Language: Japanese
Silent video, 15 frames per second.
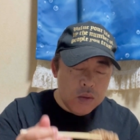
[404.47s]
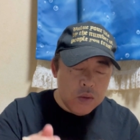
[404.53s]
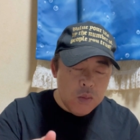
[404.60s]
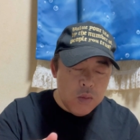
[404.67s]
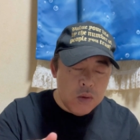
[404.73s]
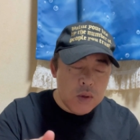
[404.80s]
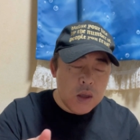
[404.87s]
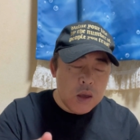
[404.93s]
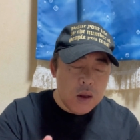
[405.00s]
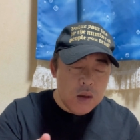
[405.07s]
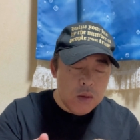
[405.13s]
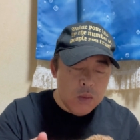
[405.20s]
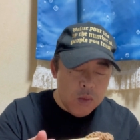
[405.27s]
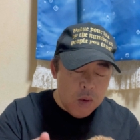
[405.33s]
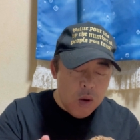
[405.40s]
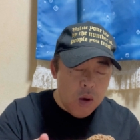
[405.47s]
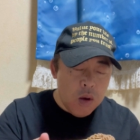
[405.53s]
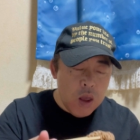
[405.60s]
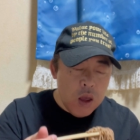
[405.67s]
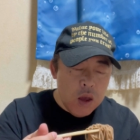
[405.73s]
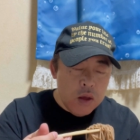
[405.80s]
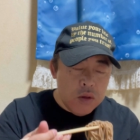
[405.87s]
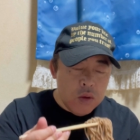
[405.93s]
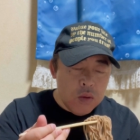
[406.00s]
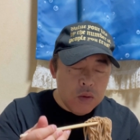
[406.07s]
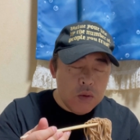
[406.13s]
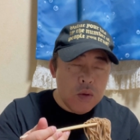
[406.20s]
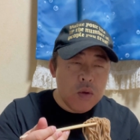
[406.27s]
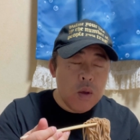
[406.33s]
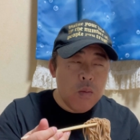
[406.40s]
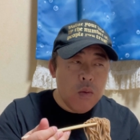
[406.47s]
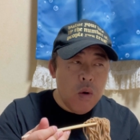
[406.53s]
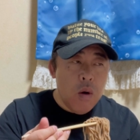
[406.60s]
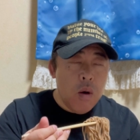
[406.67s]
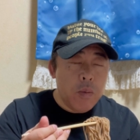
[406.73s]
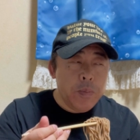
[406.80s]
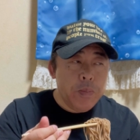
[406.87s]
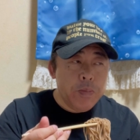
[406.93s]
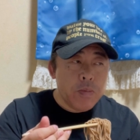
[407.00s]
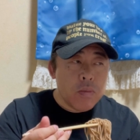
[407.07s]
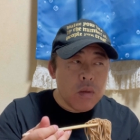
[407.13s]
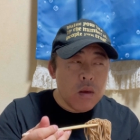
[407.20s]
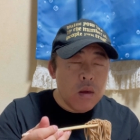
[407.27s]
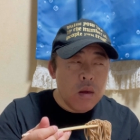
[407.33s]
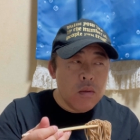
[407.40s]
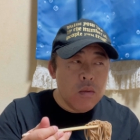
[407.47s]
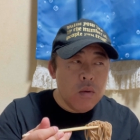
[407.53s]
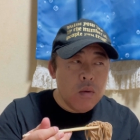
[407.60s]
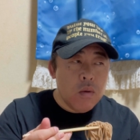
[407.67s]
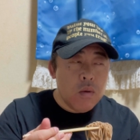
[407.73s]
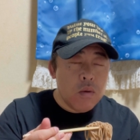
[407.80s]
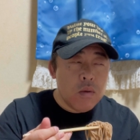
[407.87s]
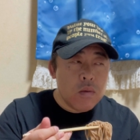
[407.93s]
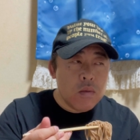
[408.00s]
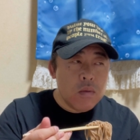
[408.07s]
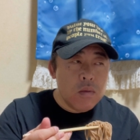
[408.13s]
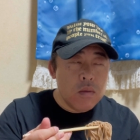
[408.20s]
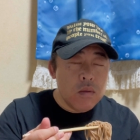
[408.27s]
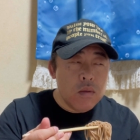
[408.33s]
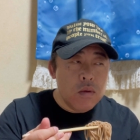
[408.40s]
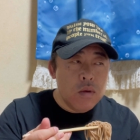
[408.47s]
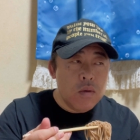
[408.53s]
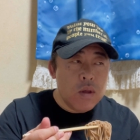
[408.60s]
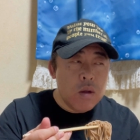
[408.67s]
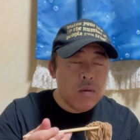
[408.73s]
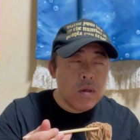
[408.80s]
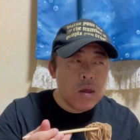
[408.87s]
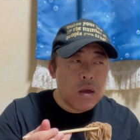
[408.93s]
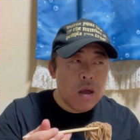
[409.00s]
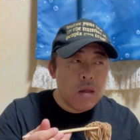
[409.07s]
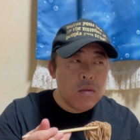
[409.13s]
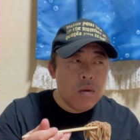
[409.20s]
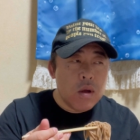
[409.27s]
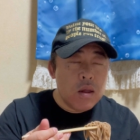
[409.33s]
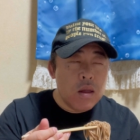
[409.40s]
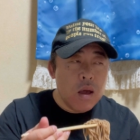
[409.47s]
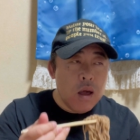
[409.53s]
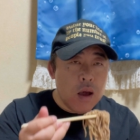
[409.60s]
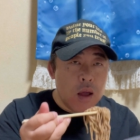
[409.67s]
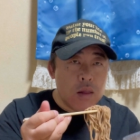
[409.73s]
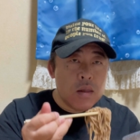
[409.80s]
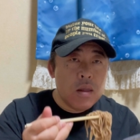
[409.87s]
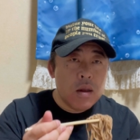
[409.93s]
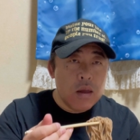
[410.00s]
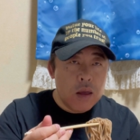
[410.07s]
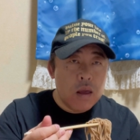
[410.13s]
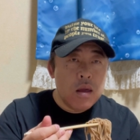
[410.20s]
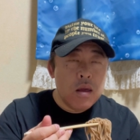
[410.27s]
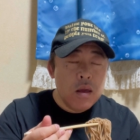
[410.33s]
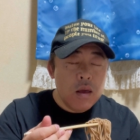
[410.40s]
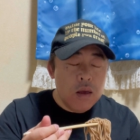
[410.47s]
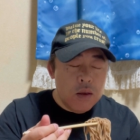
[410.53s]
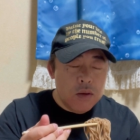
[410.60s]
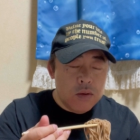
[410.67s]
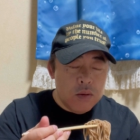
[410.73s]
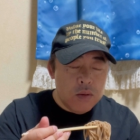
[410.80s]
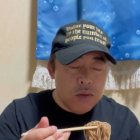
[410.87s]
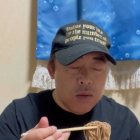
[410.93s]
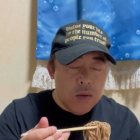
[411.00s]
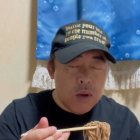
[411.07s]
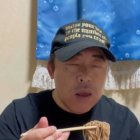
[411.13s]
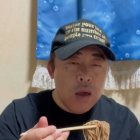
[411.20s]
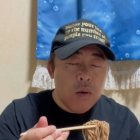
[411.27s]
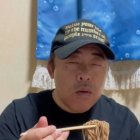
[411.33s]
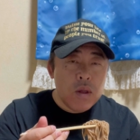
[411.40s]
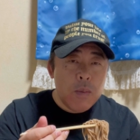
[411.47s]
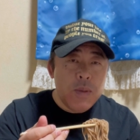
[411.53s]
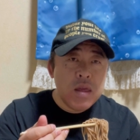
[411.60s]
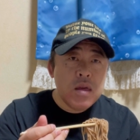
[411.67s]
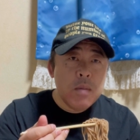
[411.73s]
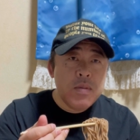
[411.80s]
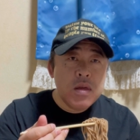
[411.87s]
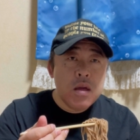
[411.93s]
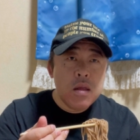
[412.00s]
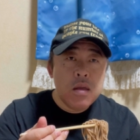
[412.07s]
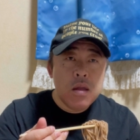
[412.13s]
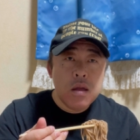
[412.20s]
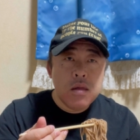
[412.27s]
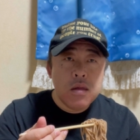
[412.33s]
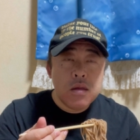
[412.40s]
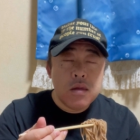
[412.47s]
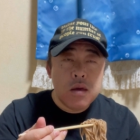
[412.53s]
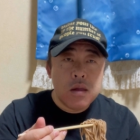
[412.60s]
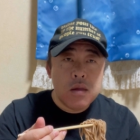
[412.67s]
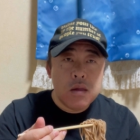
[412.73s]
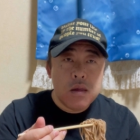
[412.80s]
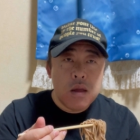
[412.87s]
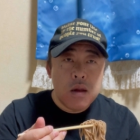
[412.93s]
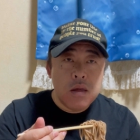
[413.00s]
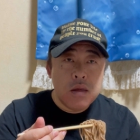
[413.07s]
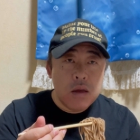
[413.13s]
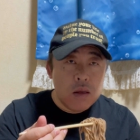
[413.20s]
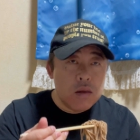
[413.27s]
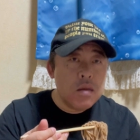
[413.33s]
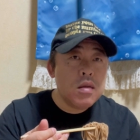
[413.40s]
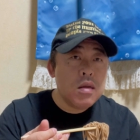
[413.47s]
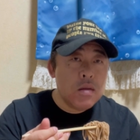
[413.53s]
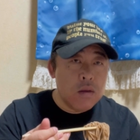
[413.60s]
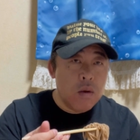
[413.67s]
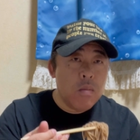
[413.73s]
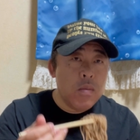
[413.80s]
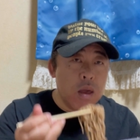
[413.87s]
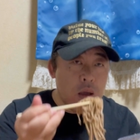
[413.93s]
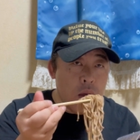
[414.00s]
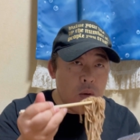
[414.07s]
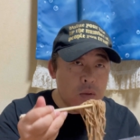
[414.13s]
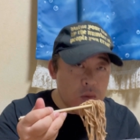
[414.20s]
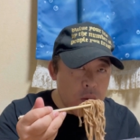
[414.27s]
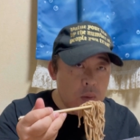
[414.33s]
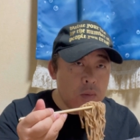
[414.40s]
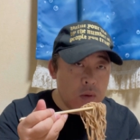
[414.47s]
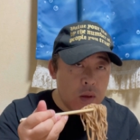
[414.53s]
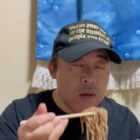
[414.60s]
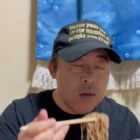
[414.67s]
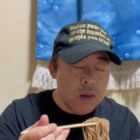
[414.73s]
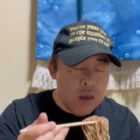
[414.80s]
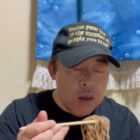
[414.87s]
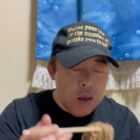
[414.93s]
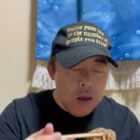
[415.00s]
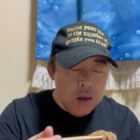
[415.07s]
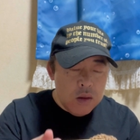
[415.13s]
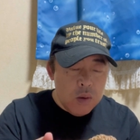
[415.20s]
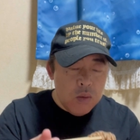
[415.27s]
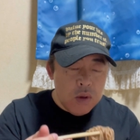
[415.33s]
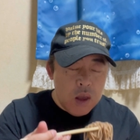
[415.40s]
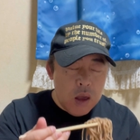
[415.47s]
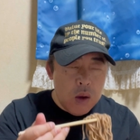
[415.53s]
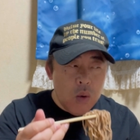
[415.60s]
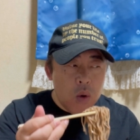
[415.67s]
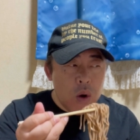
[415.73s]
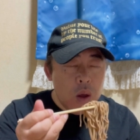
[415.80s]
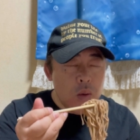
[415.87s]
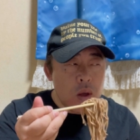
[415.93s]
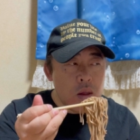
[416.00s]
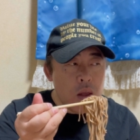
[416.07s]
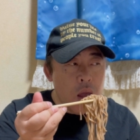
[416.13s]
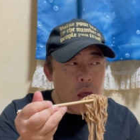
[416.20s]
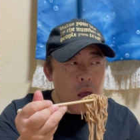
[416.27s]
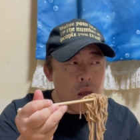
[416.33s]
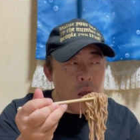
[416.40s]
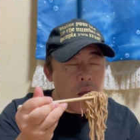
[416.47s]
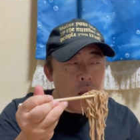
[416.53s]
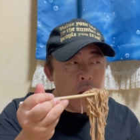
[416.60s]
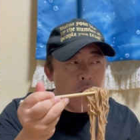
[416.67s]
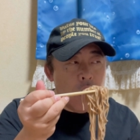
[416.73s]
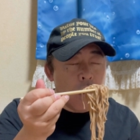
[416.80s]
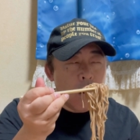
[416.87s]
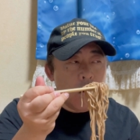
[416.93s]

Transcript: と思うんだけれどもちょっとでもあの茹でる時間とか長かったりすると結構ねペチャペチャになっちゃったりしやすいんですよ麺が細い分でもねこれはねなか